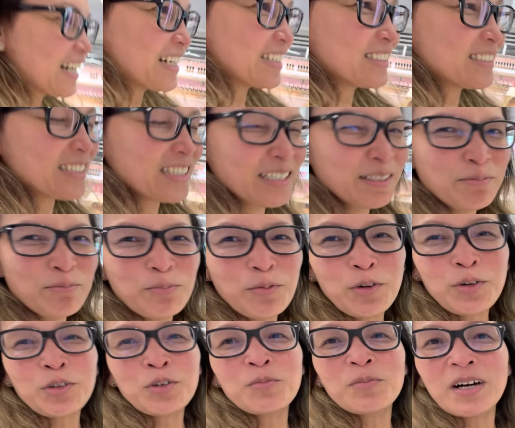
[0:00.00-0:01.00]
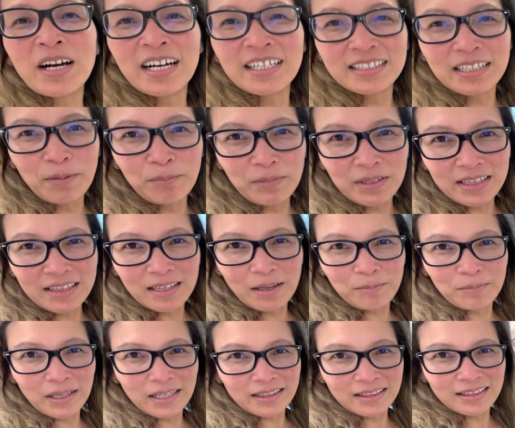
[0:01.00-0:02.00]
and then, puro mga
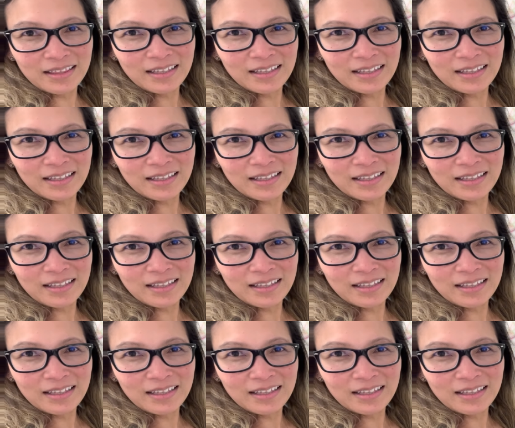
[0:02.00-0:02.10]
damit-damit.